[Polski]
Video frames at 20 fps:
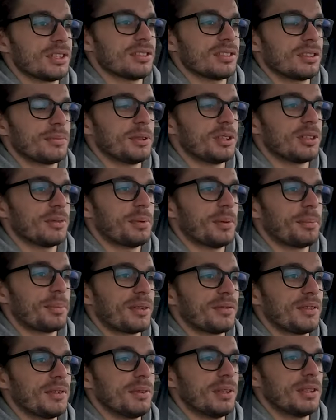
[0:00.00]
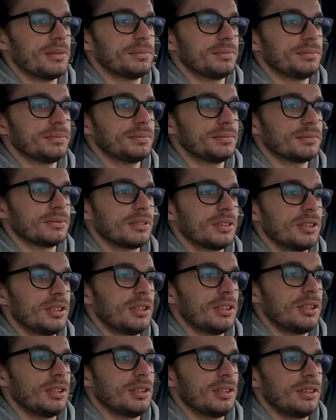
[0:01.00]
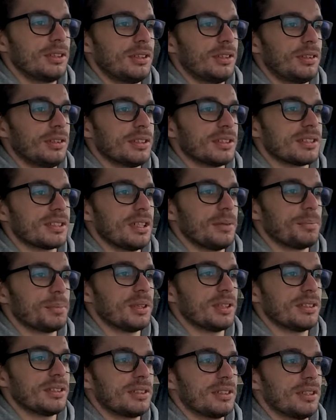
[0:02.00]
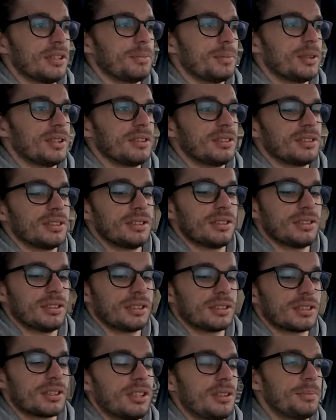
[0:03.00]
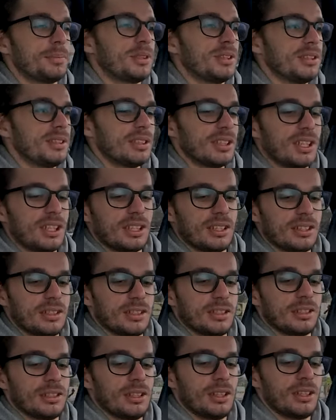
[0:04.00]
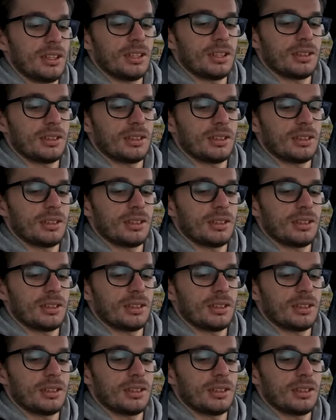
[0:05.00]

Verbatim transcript: właśnie sobie to poprawiłem. O, jest lepiej, lepiej, jeszcze lepiej, idealnie.